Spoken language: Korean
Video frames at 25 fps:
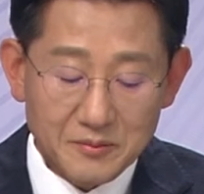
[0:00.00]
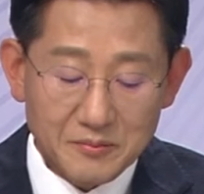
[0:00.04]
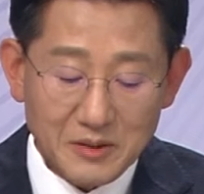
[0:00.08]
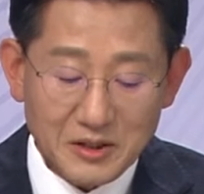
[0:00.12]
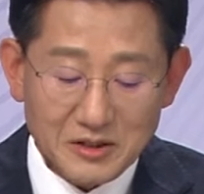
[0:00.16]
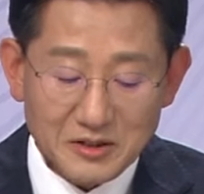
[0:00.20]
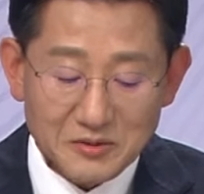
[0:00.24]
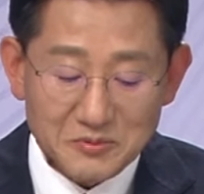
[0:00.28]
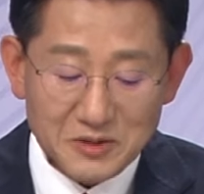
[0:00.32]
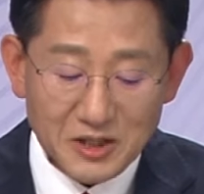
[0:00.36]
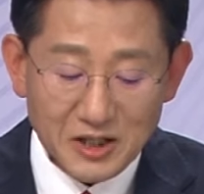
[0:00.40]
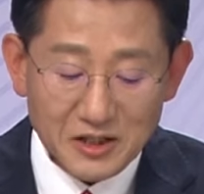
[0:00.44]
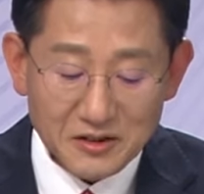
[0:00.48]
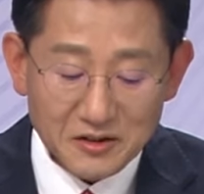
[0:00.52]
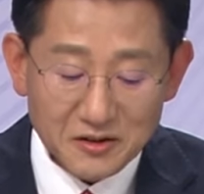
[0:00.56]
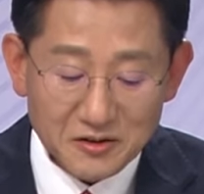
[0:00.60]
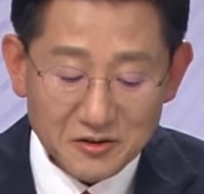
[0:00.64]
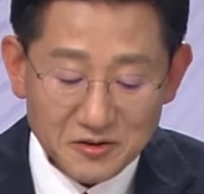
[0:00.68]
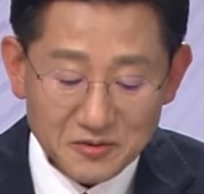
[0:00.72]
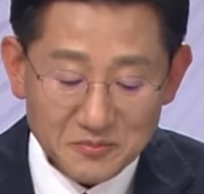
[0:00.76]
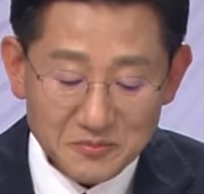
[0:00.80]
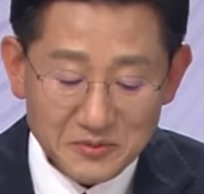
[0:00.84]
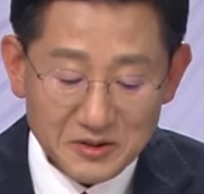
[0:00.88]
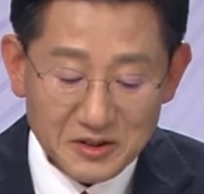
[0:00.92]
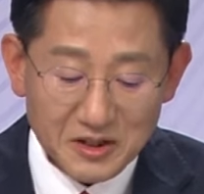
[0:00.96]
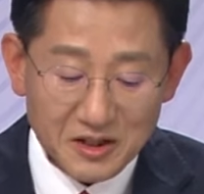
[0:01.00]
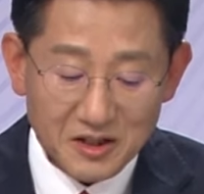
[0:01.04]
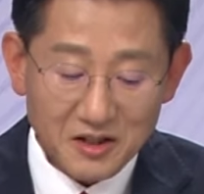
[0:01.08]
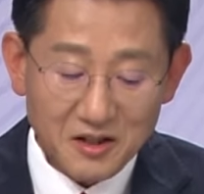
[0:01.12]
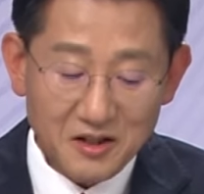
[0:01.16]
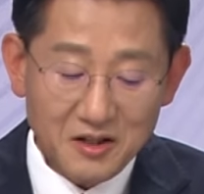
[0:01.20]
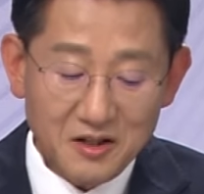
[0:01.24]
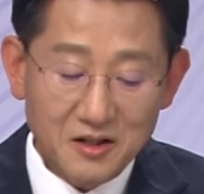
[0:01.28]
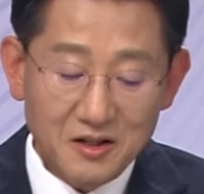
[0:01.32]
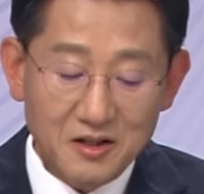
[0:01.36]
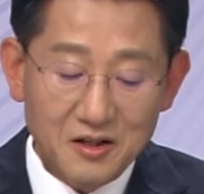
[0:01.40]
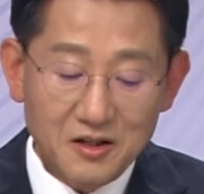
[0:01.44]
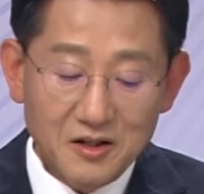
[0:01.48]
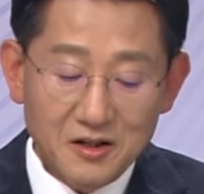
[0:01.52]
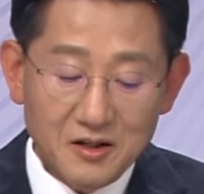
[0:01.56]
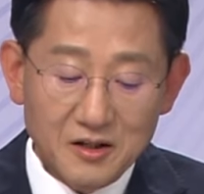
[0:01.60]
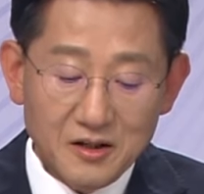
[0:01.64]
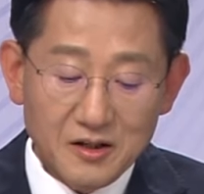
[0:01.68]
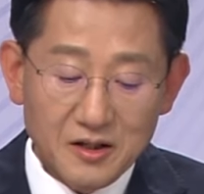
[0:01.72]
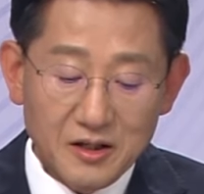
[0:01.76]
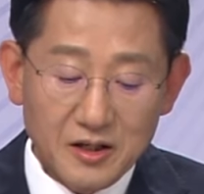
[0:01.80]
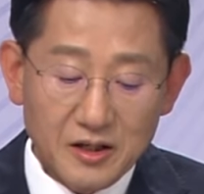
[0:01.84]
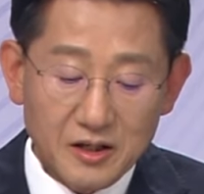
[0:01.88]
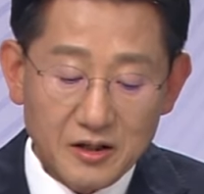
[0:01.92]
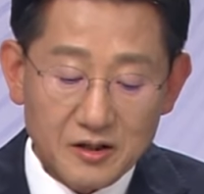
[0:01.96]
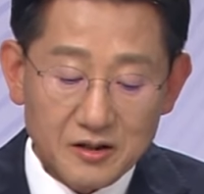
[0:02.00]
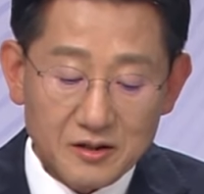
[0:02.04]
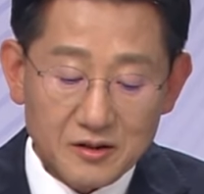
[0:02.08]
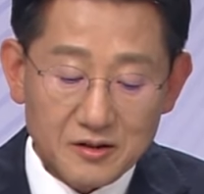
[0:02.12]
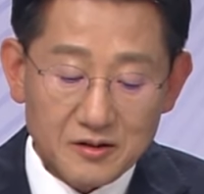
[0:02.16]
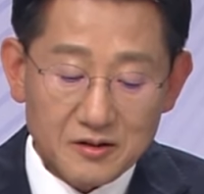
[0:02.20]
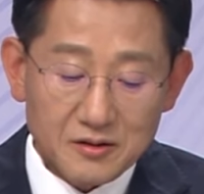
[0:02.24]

말씀 잘 들었습니다. 예,